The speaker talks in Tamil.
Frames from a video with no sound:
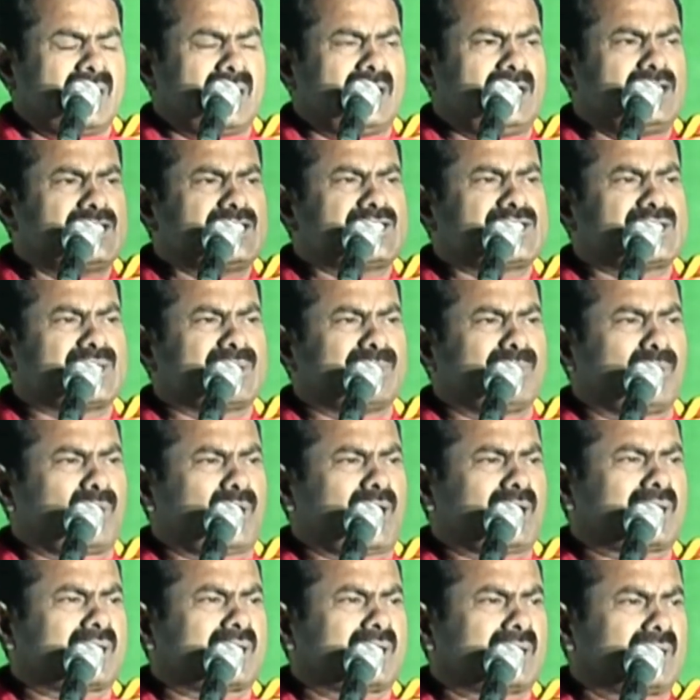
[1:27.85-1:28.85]
எழுச்சி
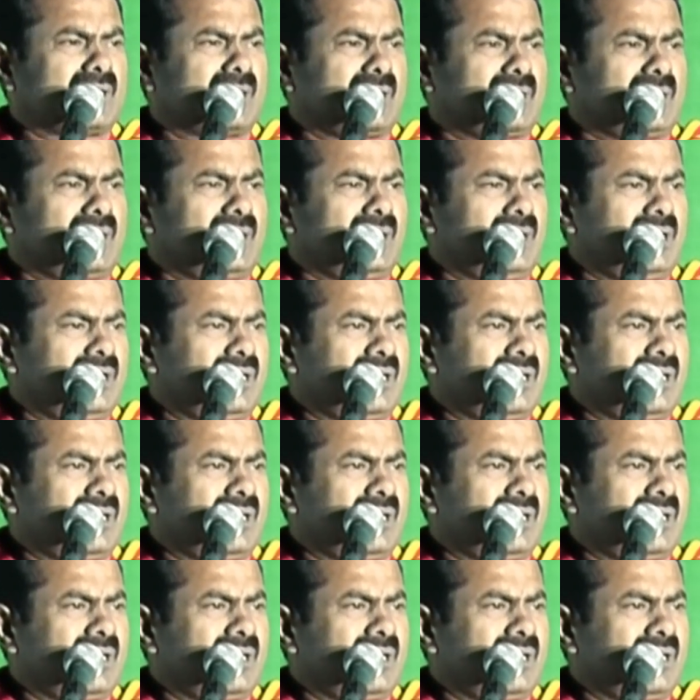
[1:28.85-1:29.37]
முழக்கங்கள்